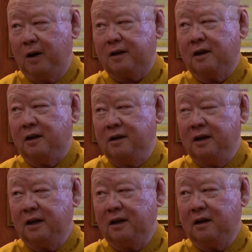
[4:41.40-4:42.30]
Phật
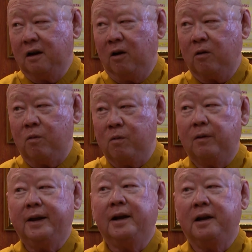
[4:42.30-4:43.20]
tử họ
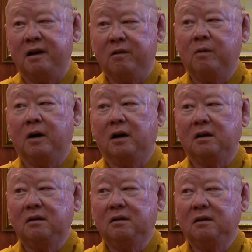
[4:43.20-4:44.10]
cũng có gia đình của
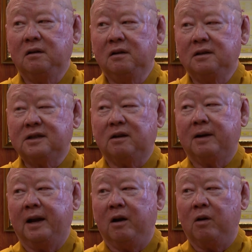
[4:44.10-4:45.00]
họ.
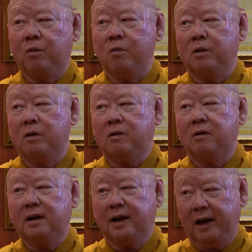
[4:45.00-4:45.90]
Sau này họ cũng có
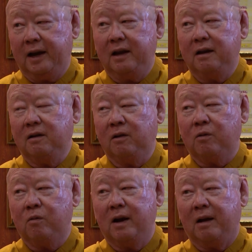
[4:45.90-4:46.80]
con cái,
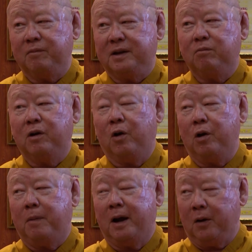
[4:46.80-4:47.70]
họ cũng làm chống
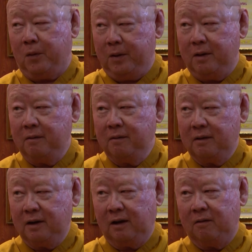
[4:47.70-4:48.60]
nội bà nội.
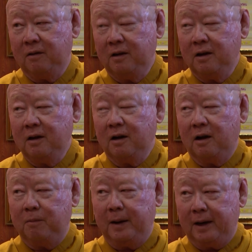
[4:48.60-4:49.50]

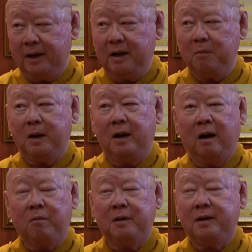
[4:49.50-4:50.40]
Hôm nay
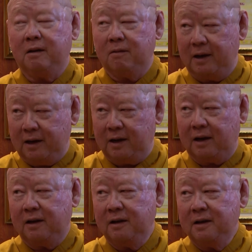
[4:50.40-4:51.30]
mình học được giáo
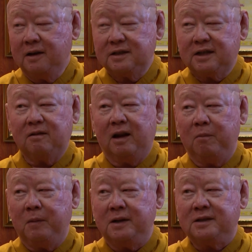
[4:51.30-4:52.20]
lý, sau
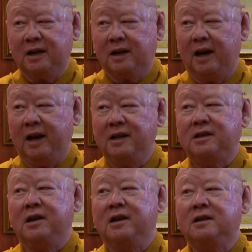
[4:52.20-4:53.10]
này mình sẽ kể
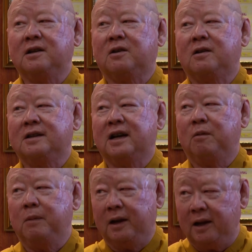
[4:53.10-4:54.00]
chuyện cho con
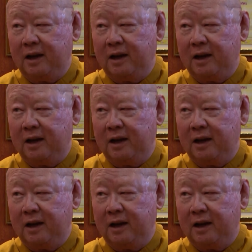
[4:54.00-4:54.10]
cháu mình